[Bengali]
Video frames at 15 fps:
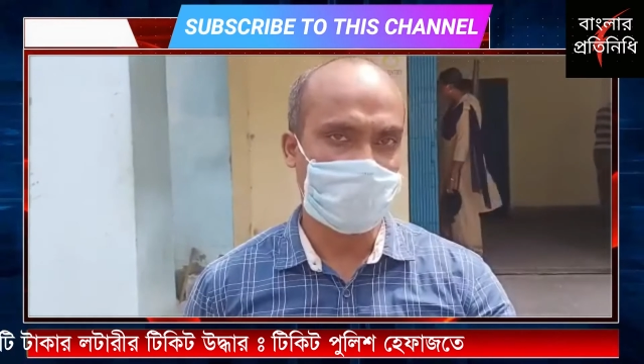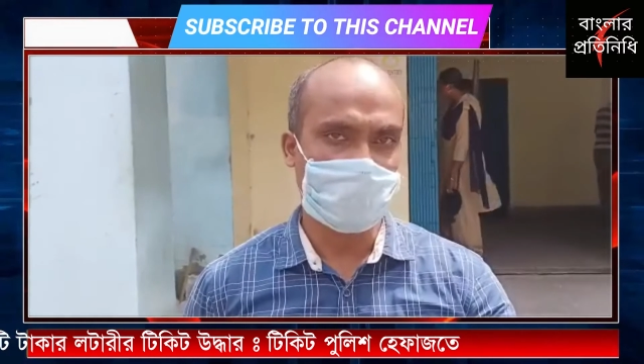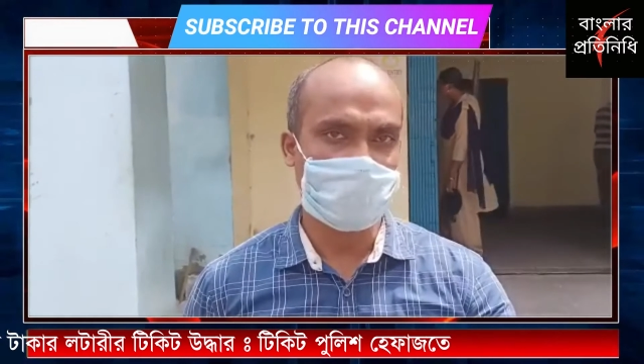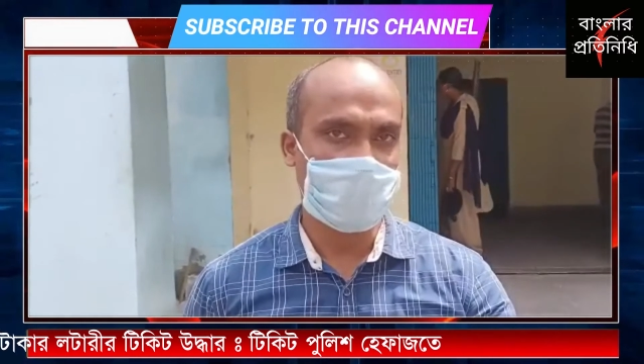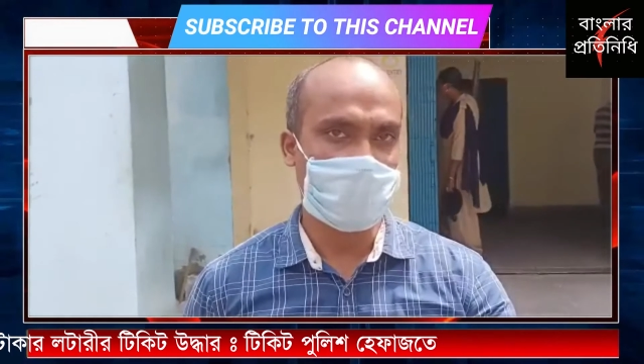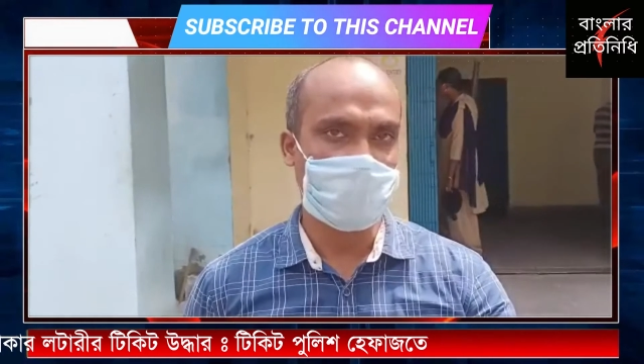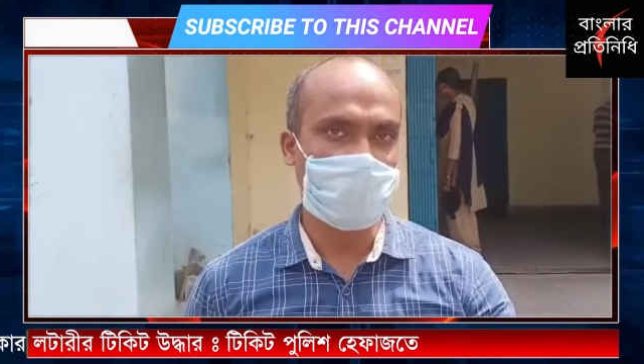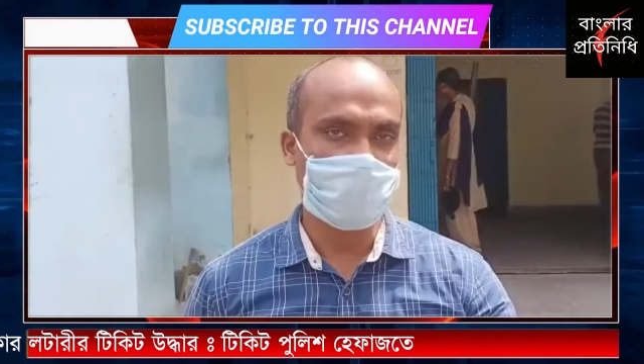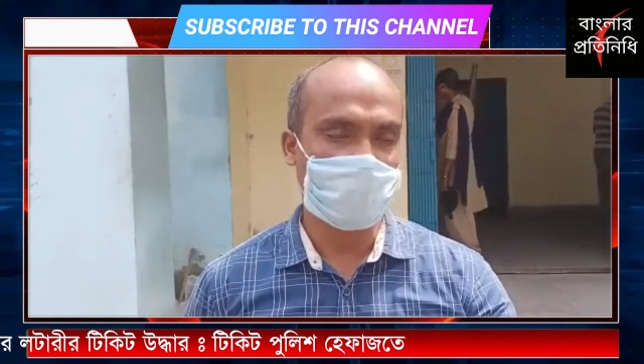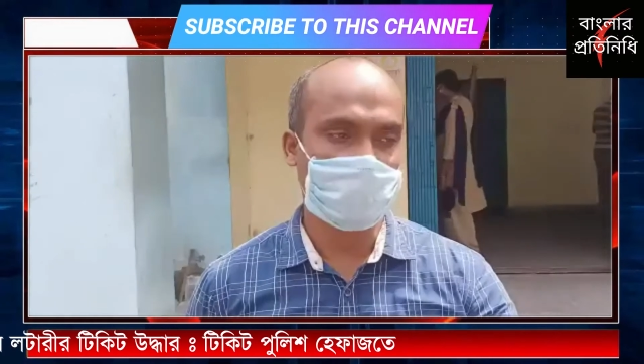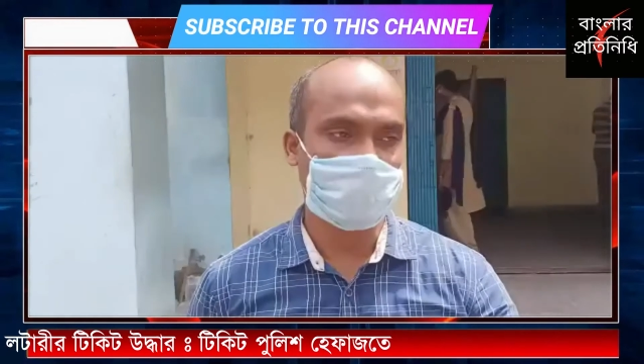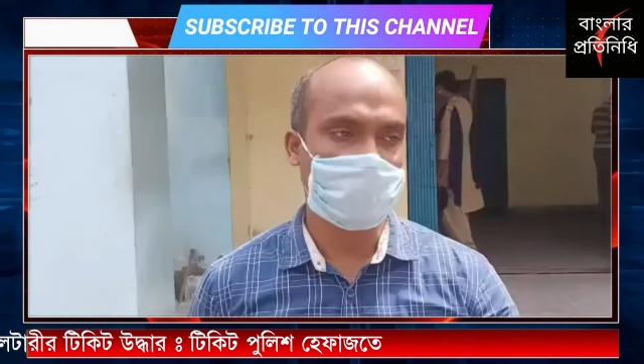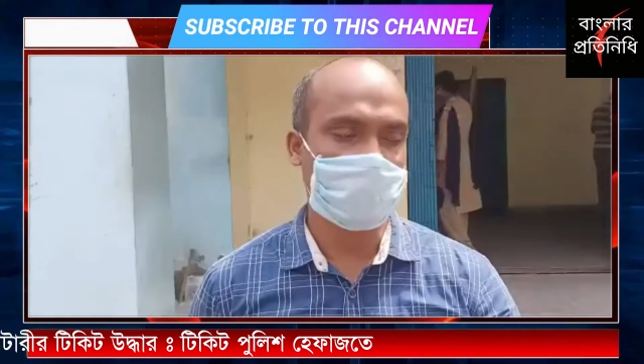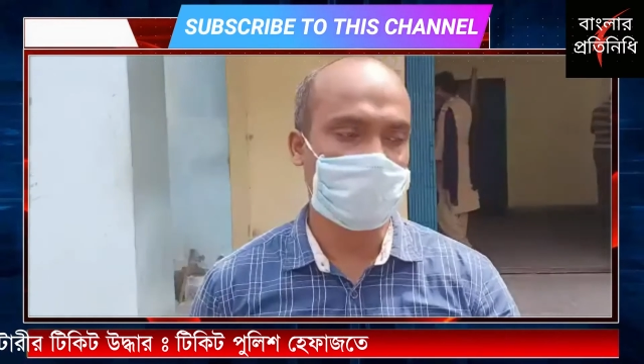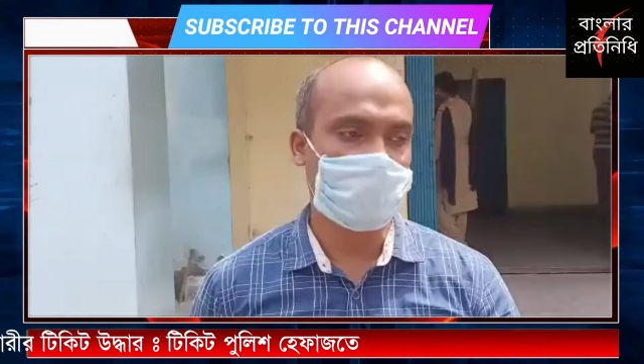আমি তো জানি না
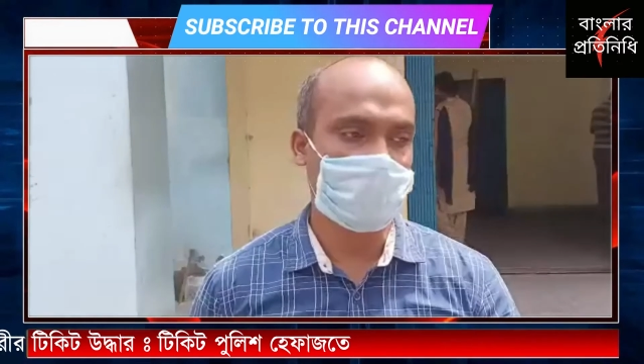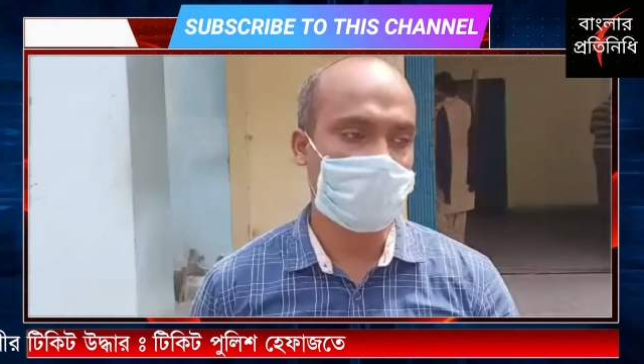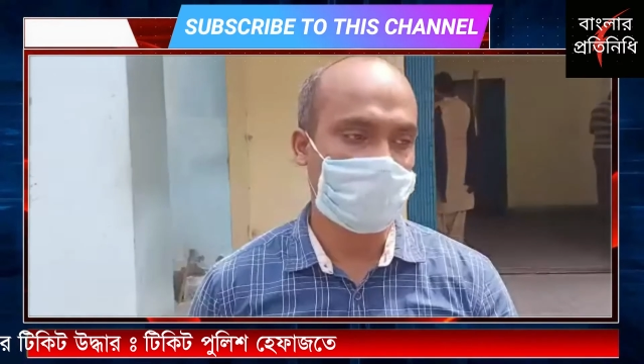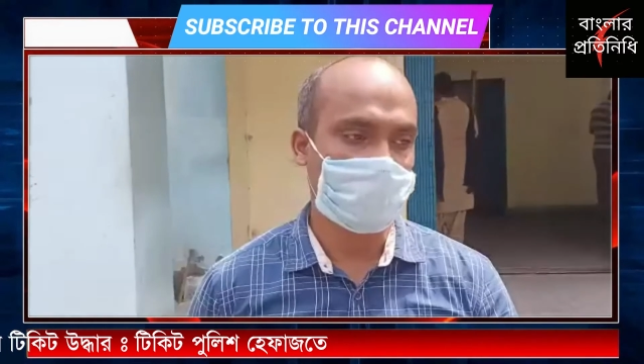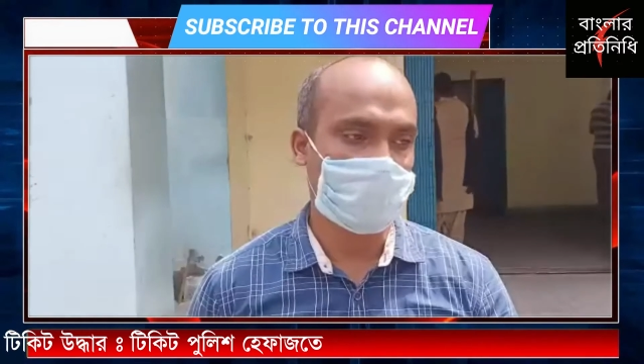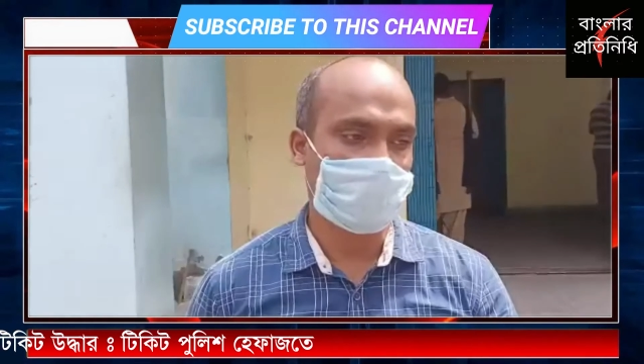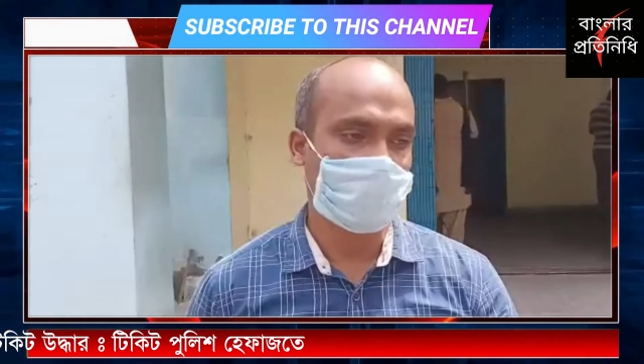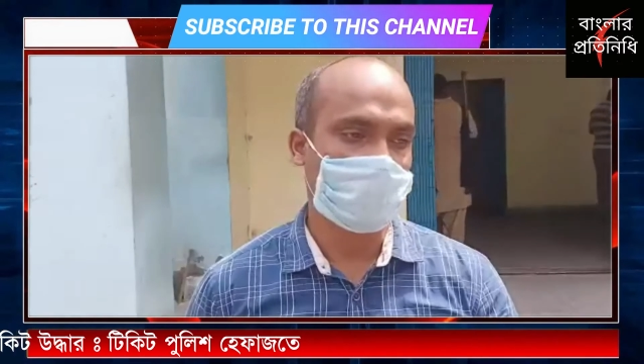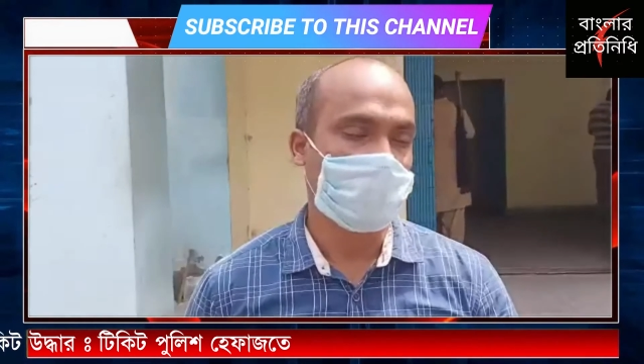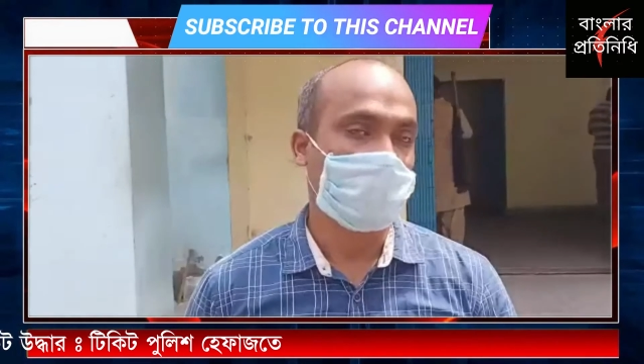টিকিট নাম্বার টাম্বার